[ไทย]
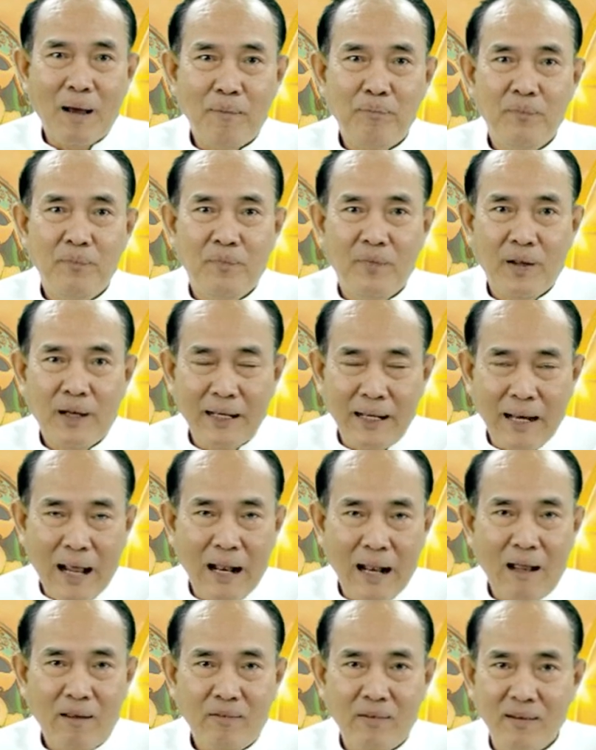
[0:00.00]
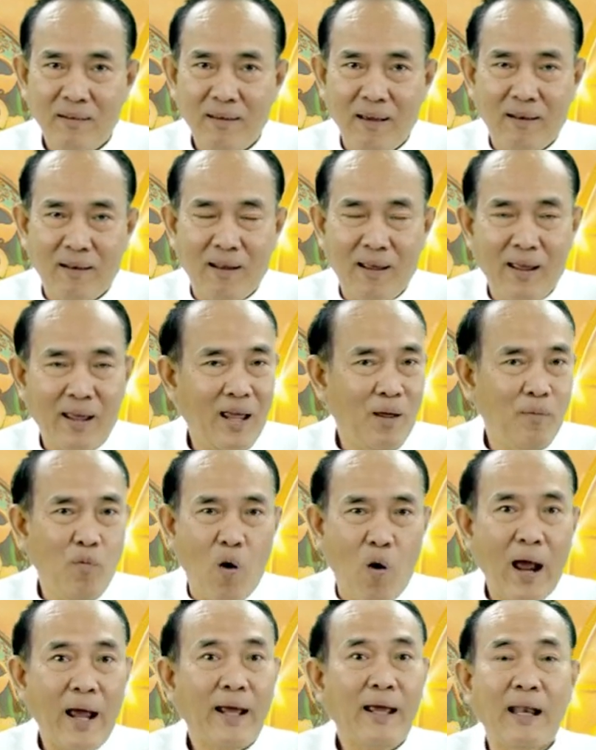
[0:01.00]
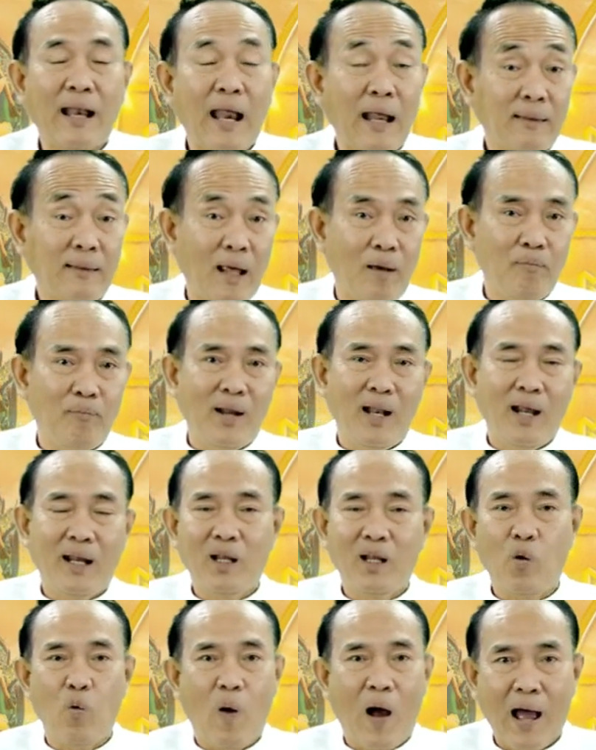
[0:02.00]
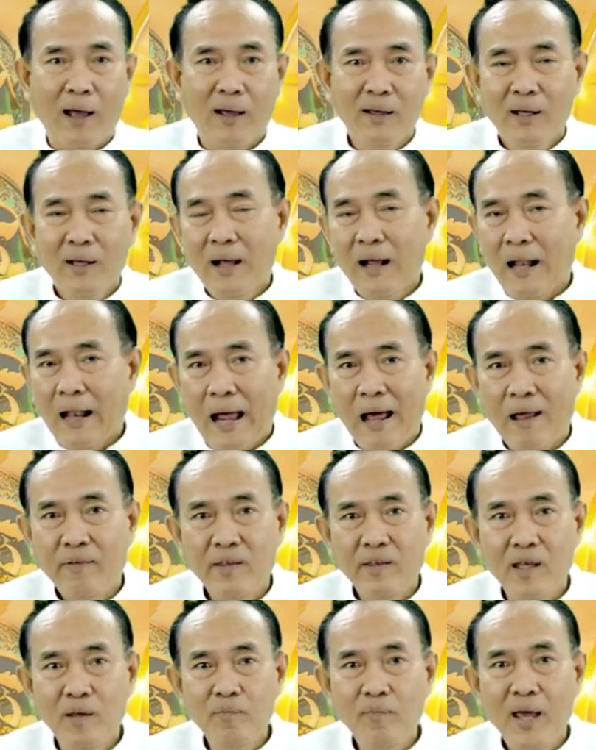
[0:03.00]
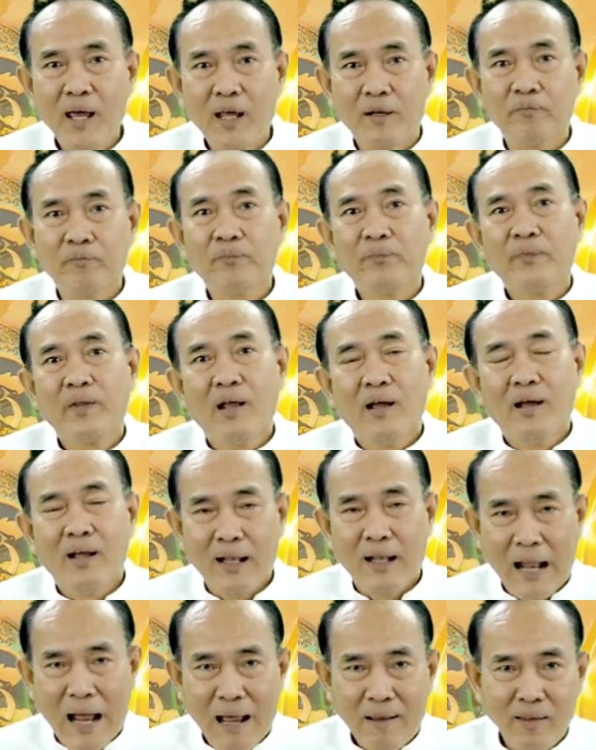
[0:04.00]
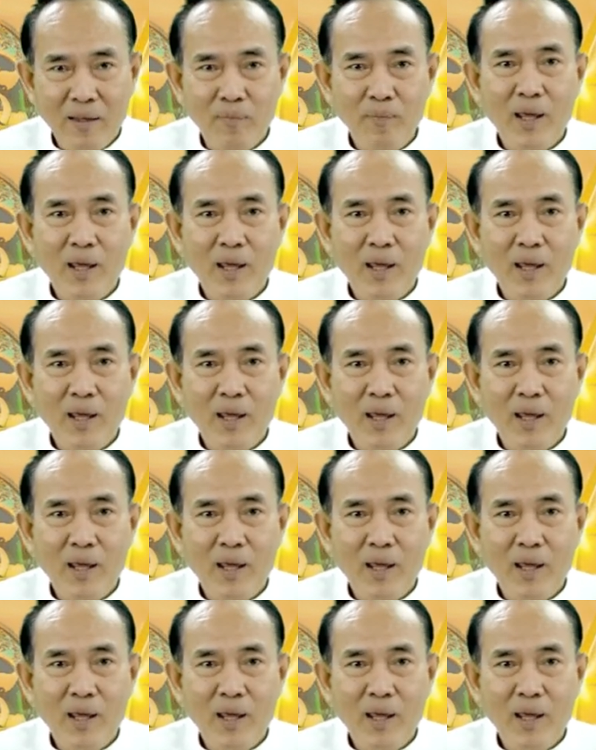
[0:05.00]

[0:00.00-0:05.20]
บลัคนาราศีเกตเอเอบวกให้คะแนนเต็มไปเลยดีกว่าราศีเมษราศีเม